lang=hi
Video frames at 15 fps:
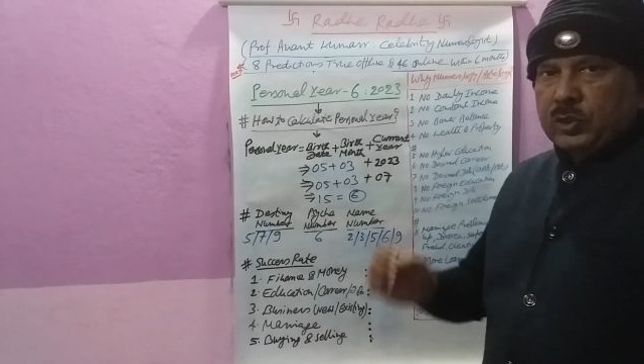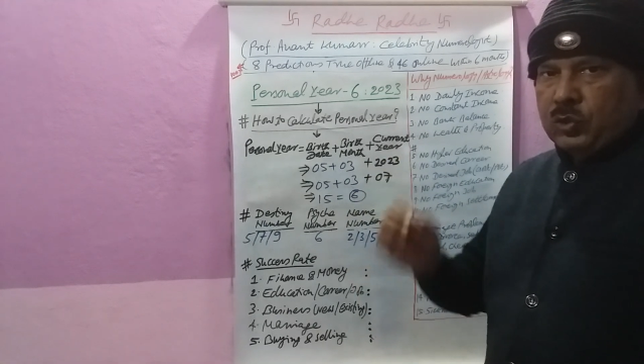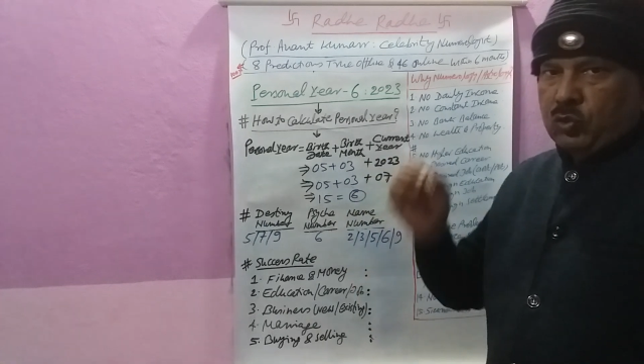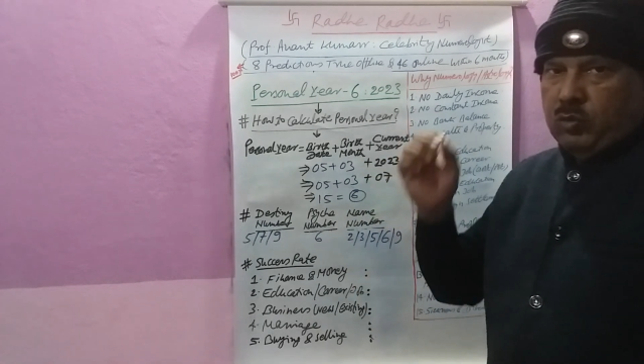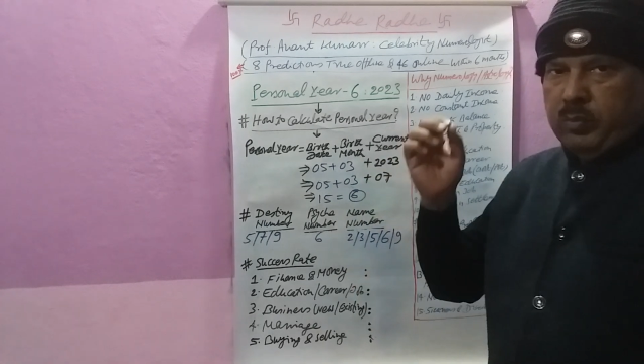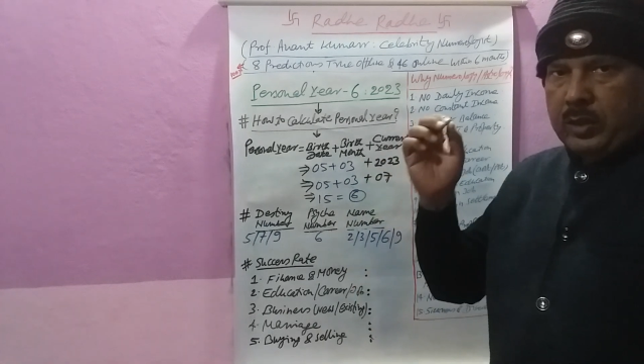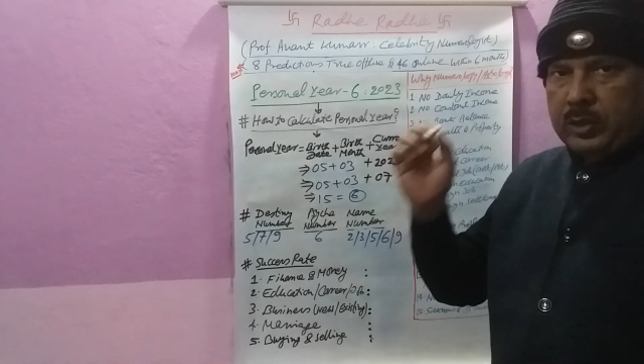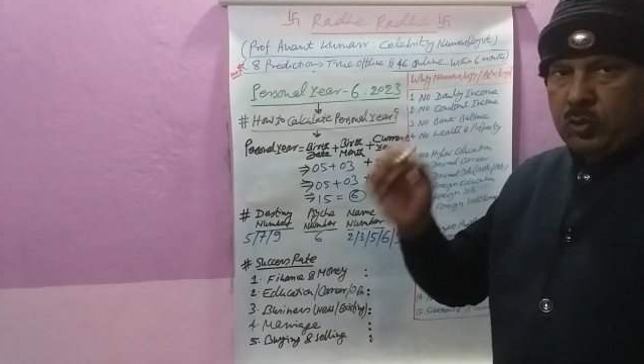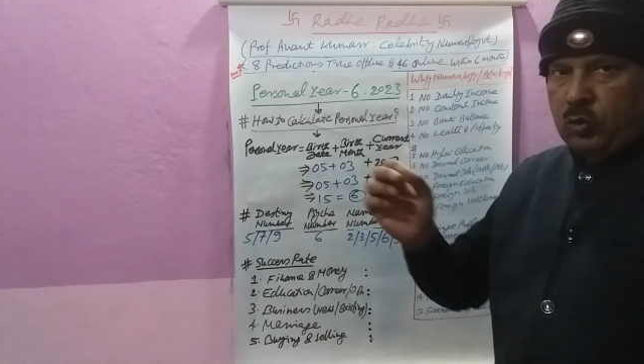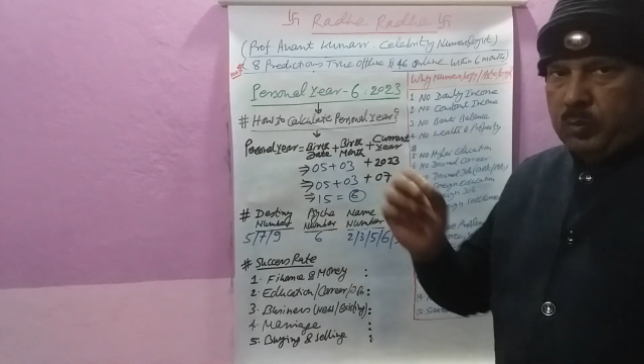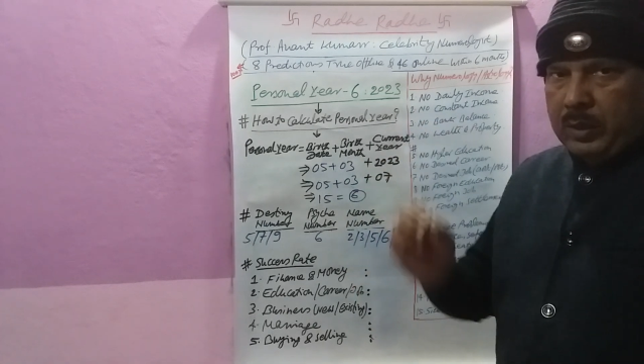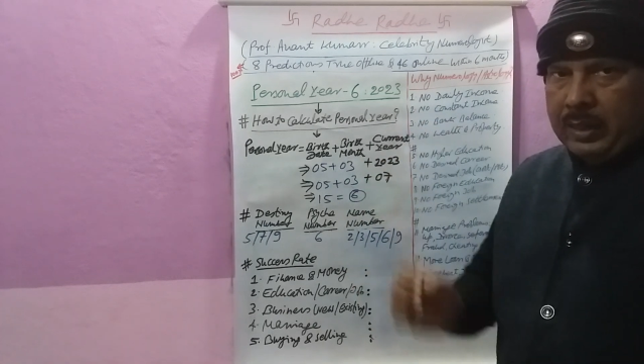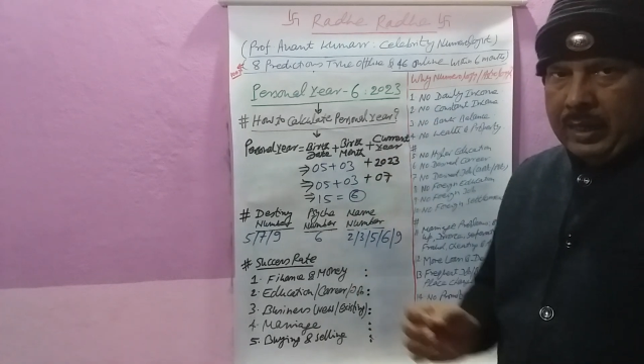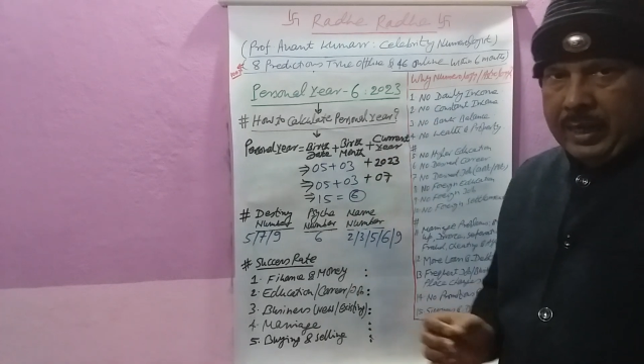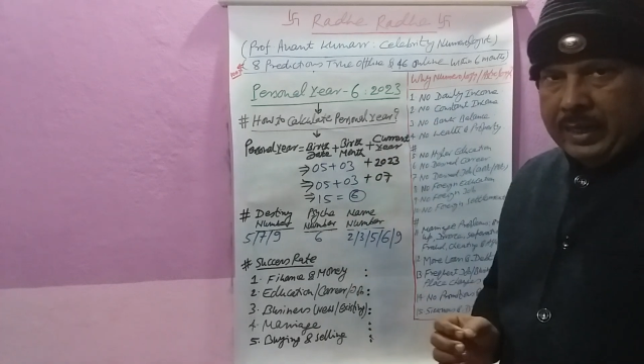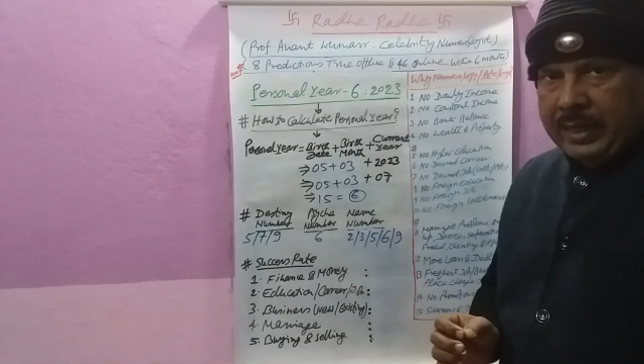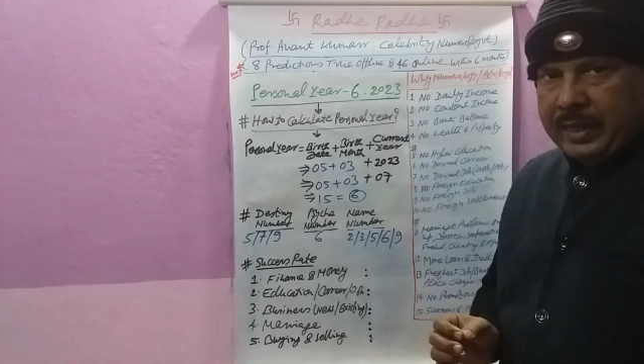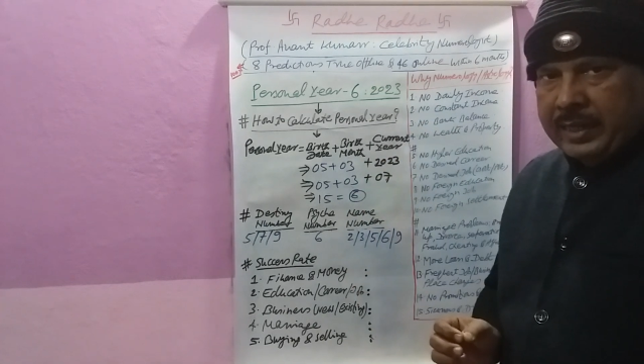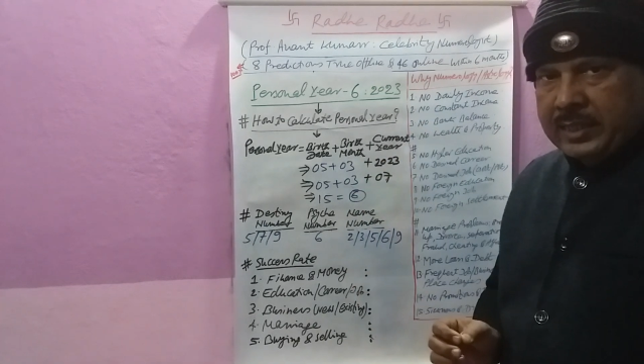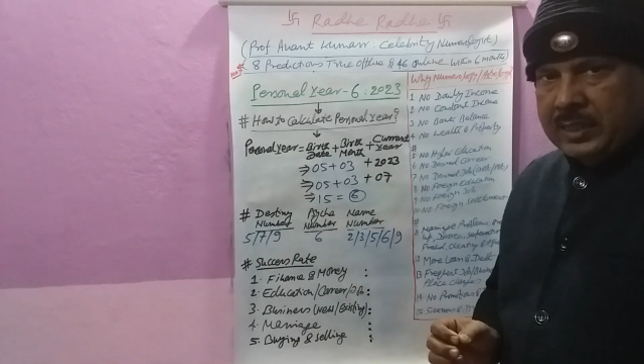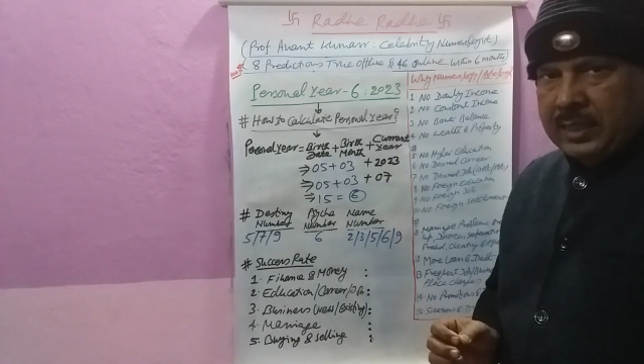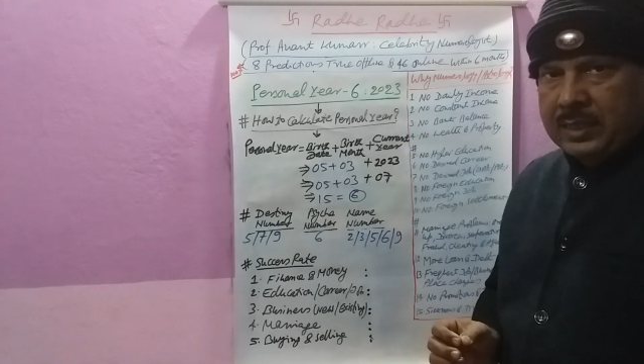सुपर डुपर रहेगा
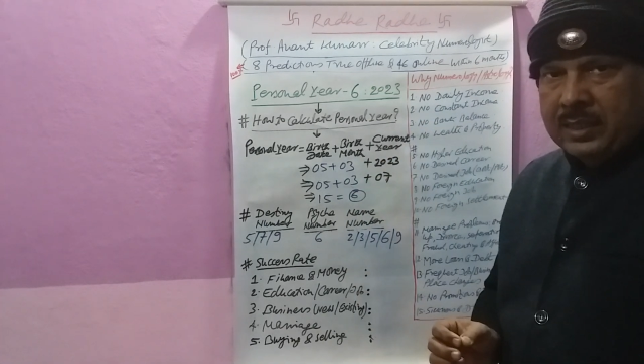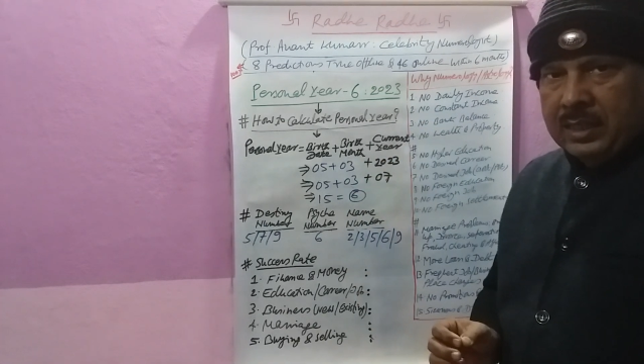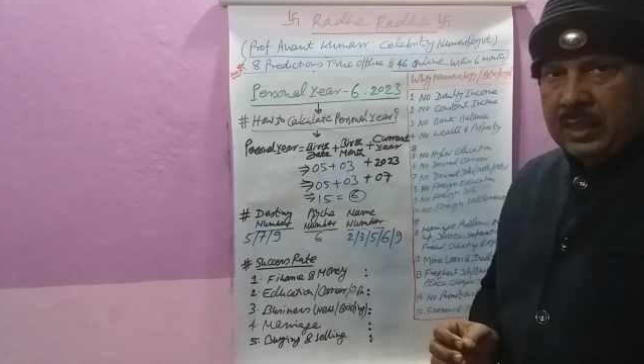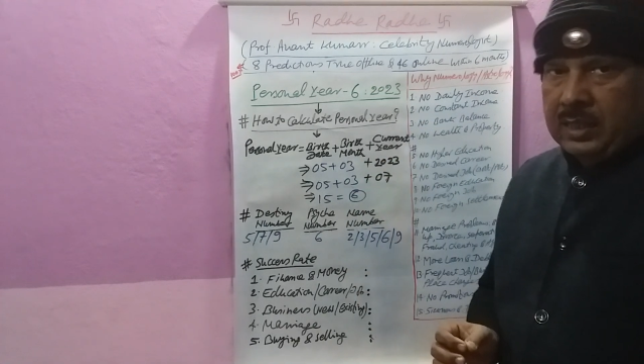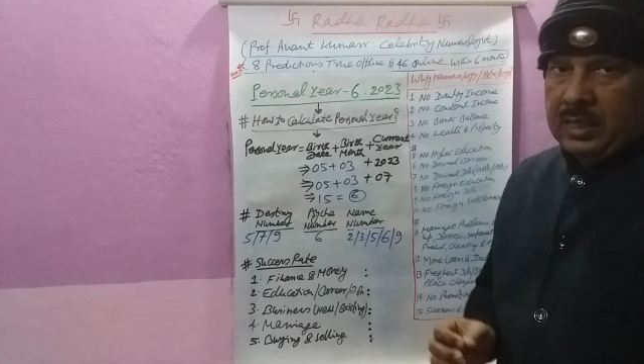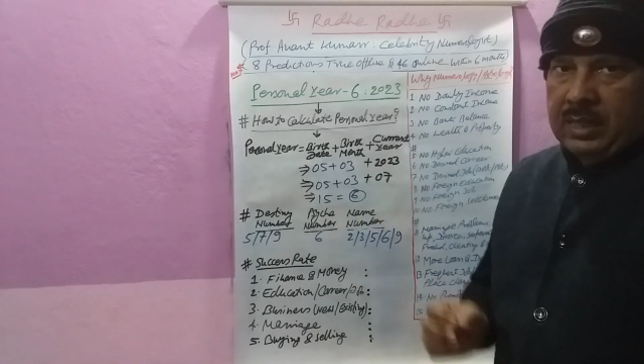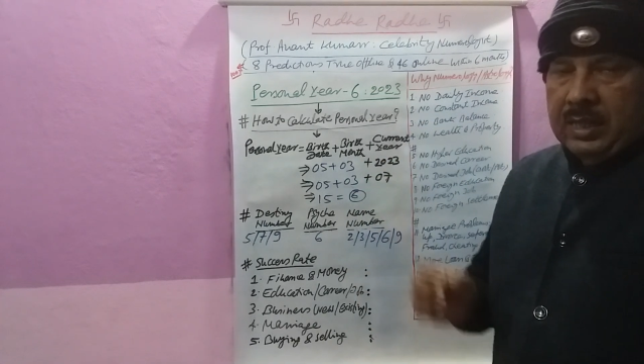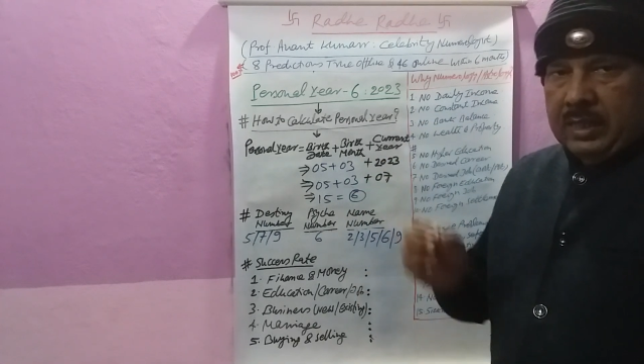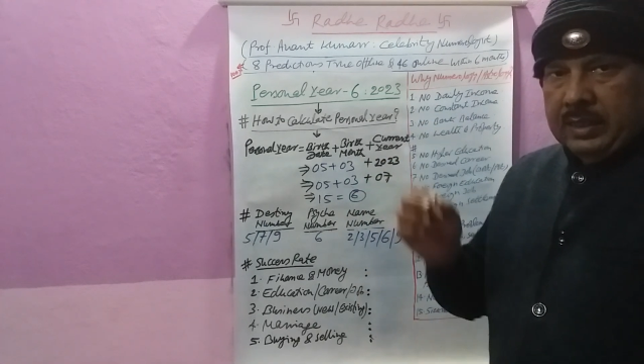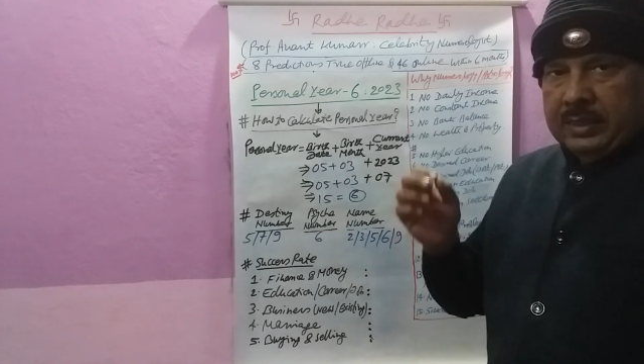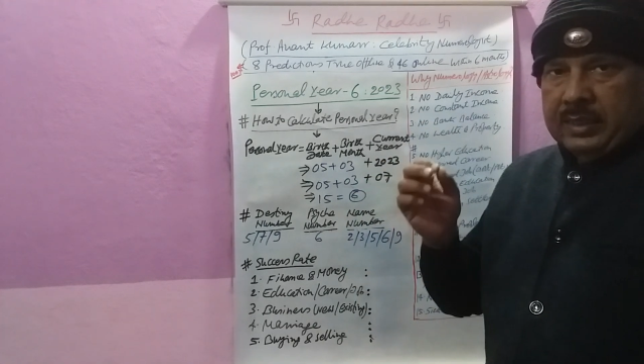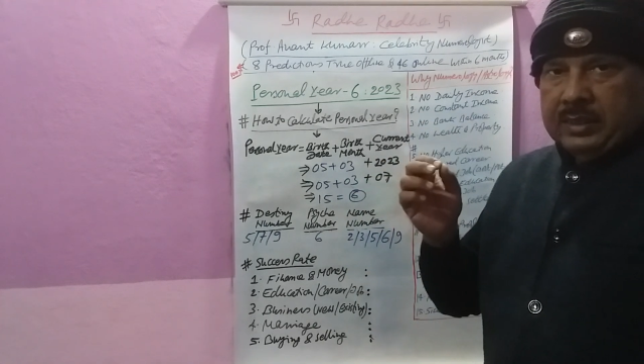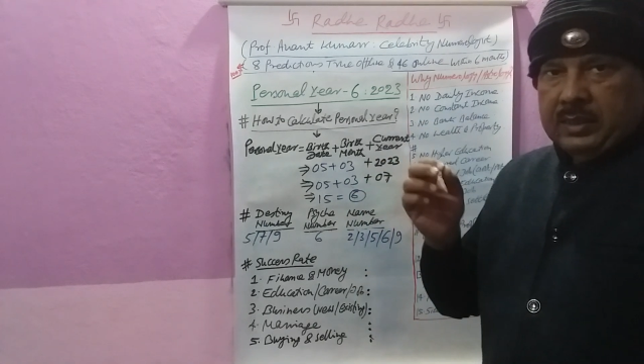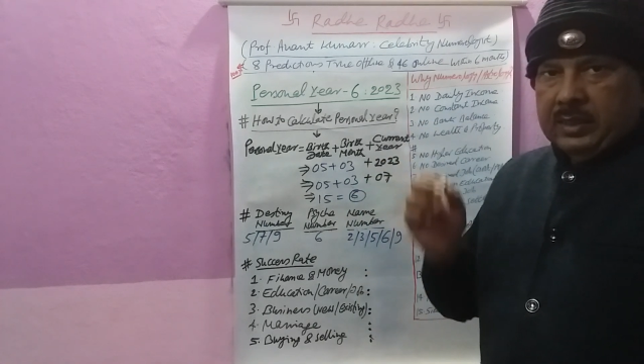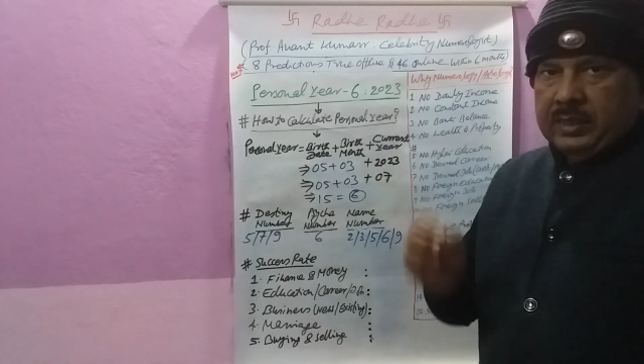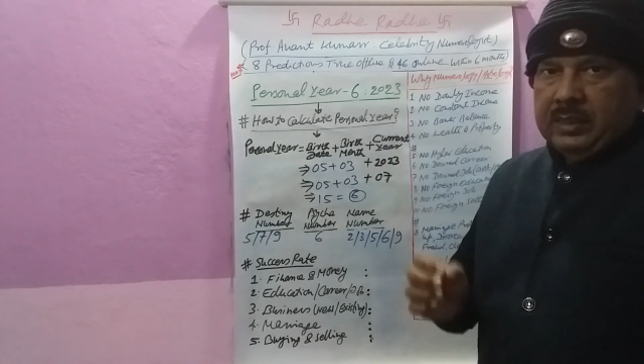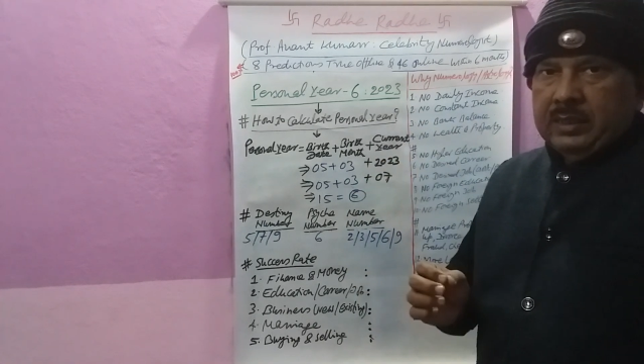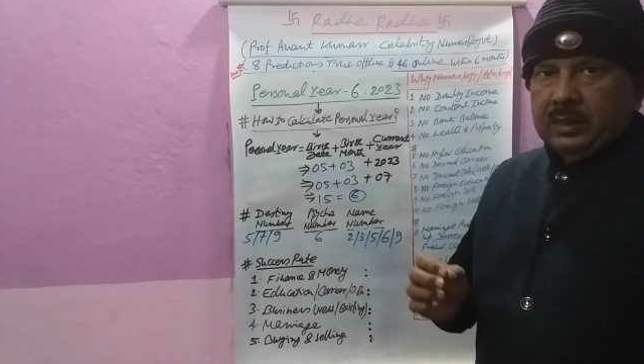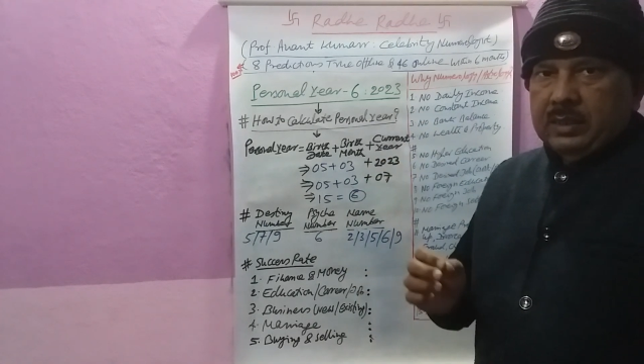रिजल्ट अगर थ्री